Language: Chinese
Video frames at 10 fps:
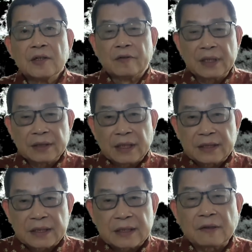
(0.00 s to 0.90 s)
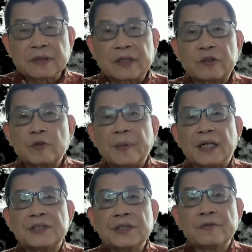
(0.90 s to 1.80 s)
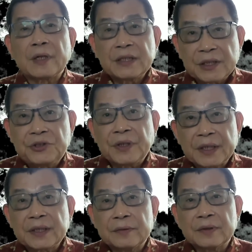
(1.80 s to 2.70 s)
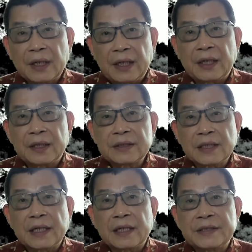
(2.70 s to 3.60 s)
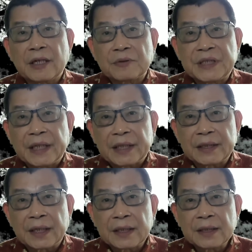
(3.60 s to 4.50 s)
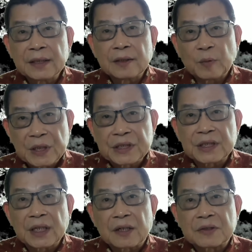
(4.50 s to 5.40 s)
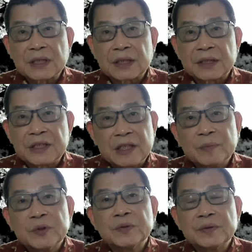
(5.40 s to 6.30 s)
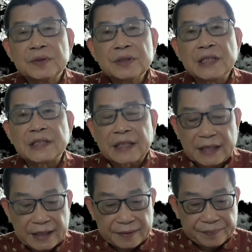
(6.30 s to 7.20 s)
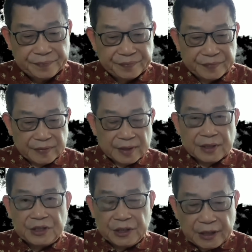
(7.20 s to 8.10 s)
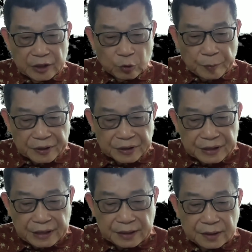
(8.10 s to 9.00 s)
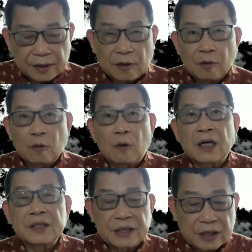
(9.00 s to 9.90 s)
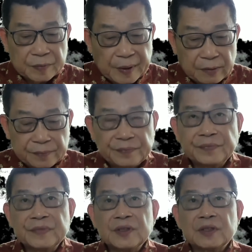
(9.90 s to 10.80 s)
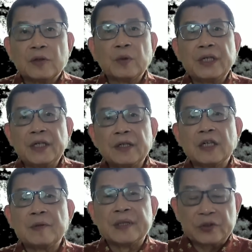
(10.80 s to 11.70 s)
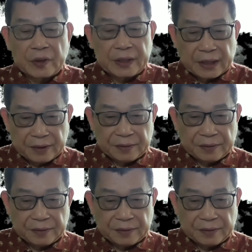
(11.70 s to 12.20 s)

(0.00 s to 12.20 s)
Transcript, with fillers: 欢迎大家扫扫二维码，欢迎选购。哎，挣点小钱呢，维持好这个节目，谢谢大家。今天的读报时间，《华尔街日报》的魏玲玲一篇专稿：